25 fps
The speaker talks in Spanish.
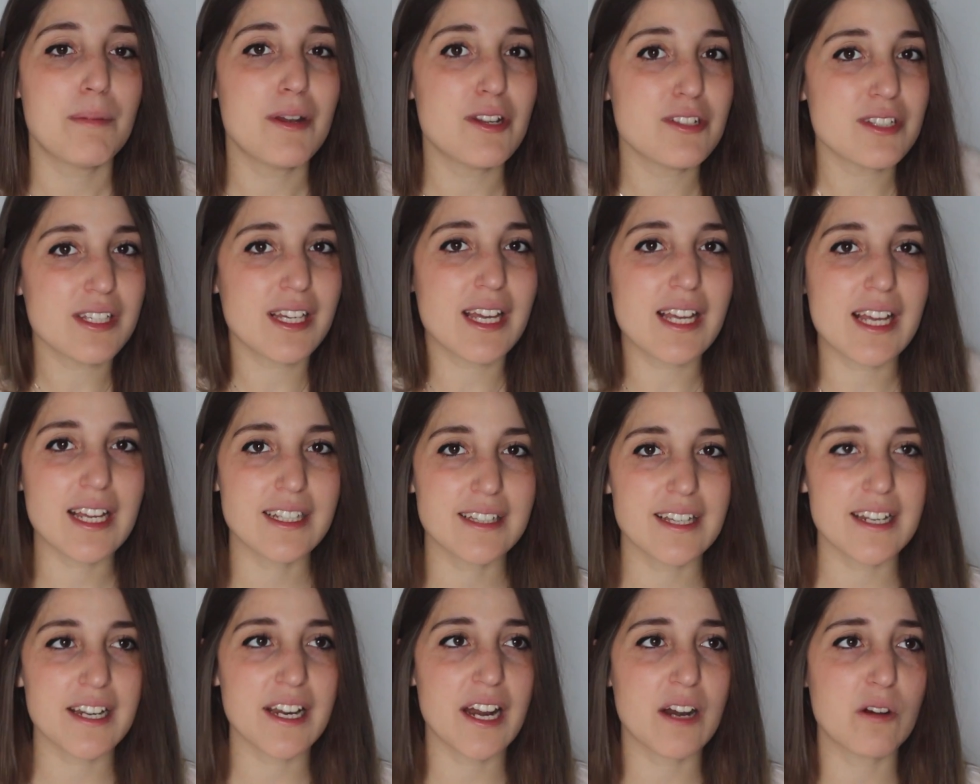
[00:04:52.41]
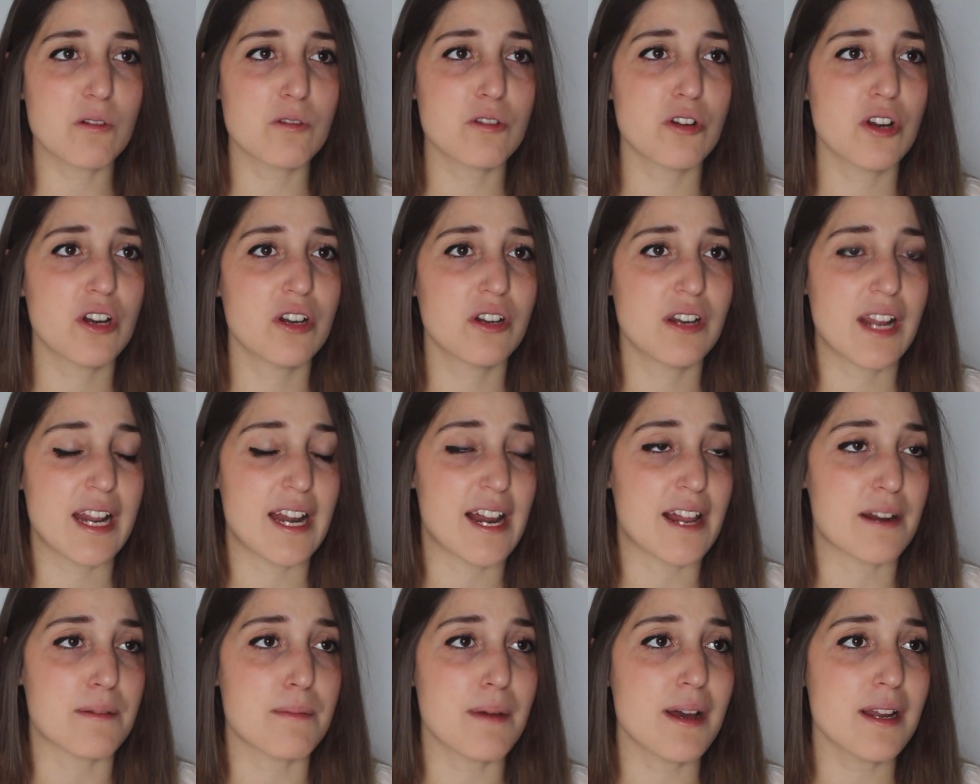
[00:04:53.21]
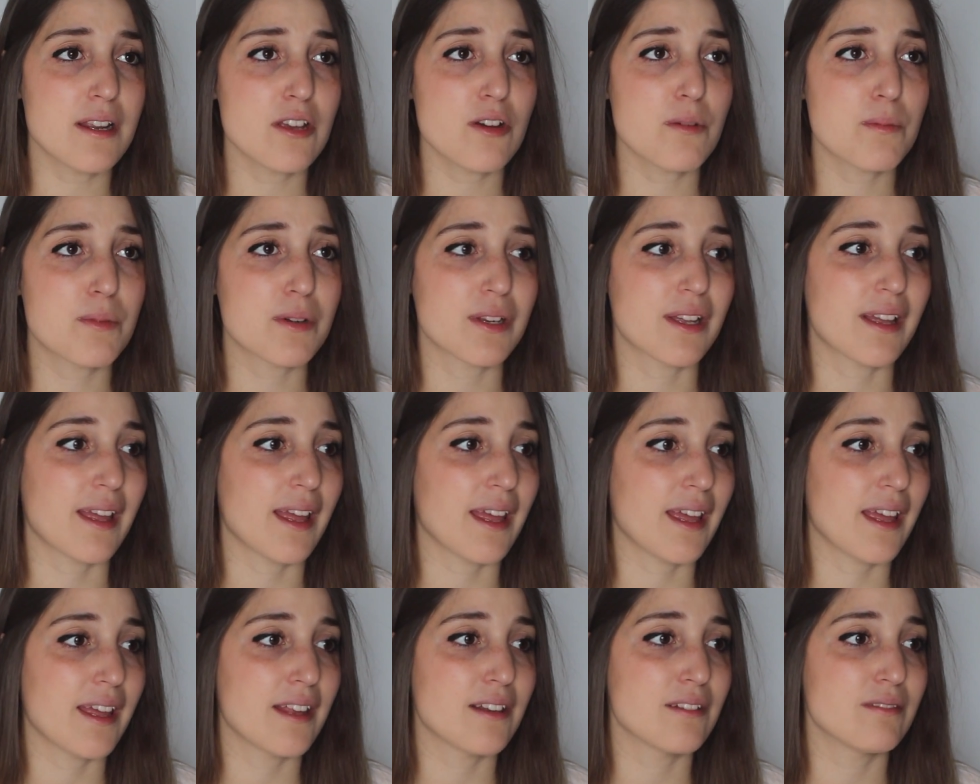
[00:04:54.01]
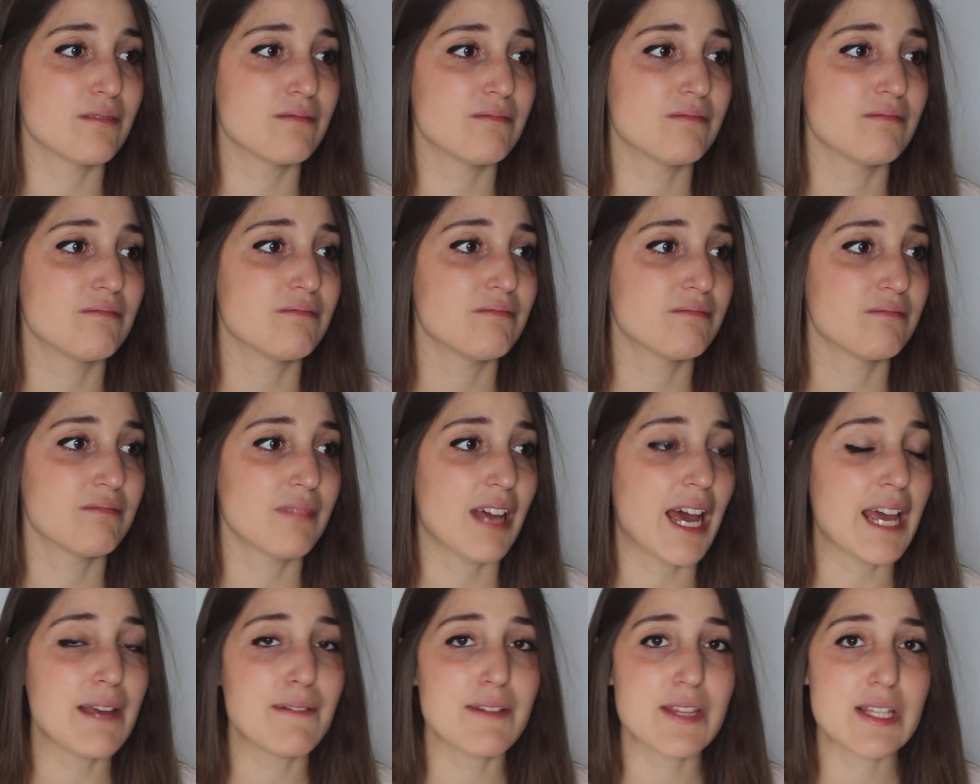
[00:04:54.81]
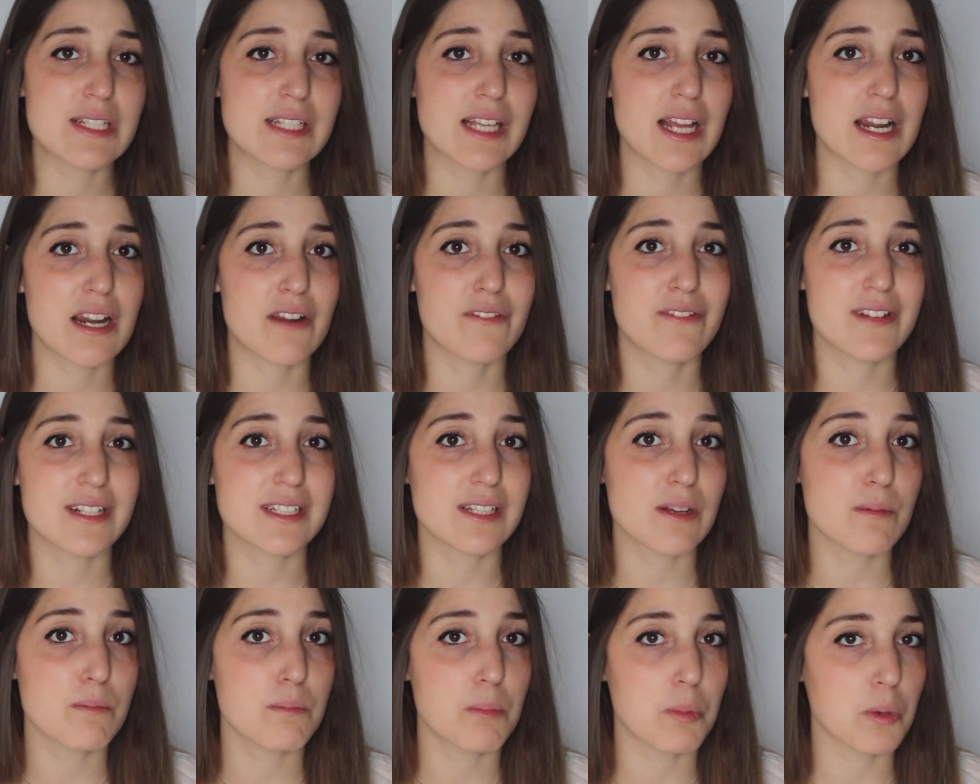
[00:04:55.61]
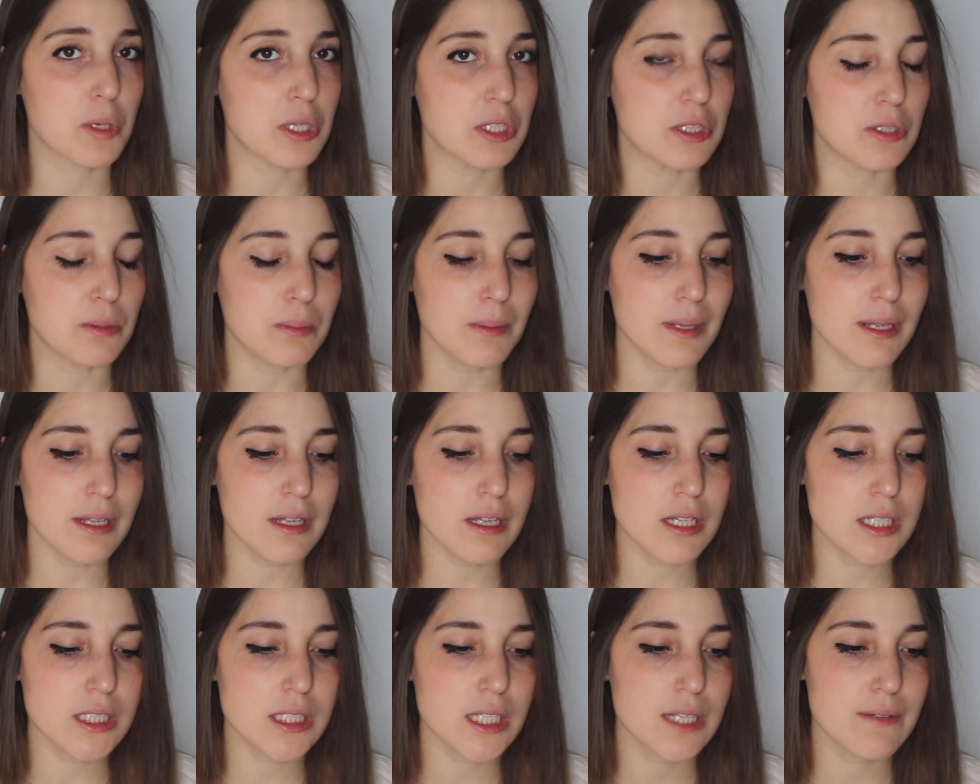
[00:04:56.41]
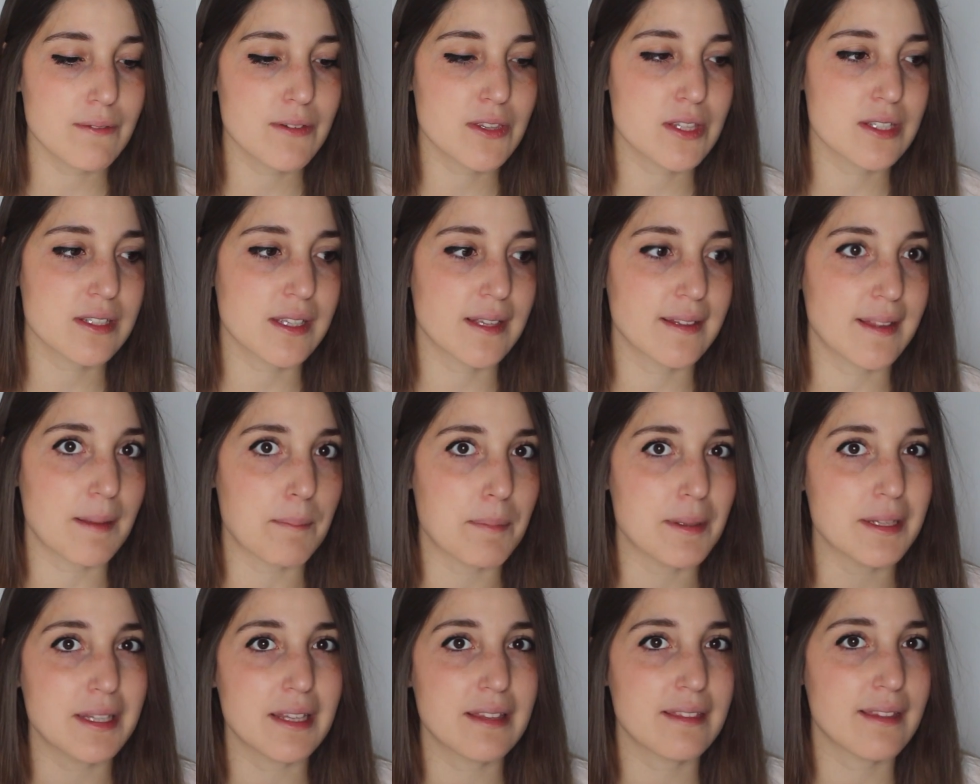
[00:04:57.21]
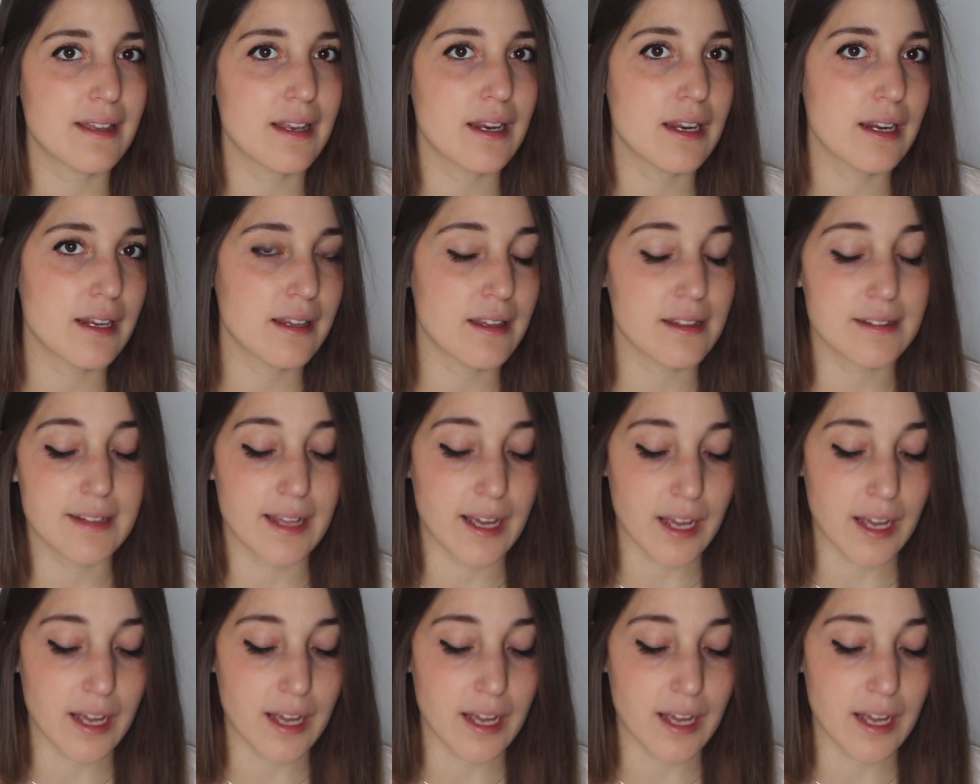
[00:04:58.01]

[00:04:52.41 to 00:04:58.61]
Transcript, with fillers: Pero sí que hay que tener alguno en el armario porque mm, hay veces que refresca un poquito más, hay veces que te apetece ir de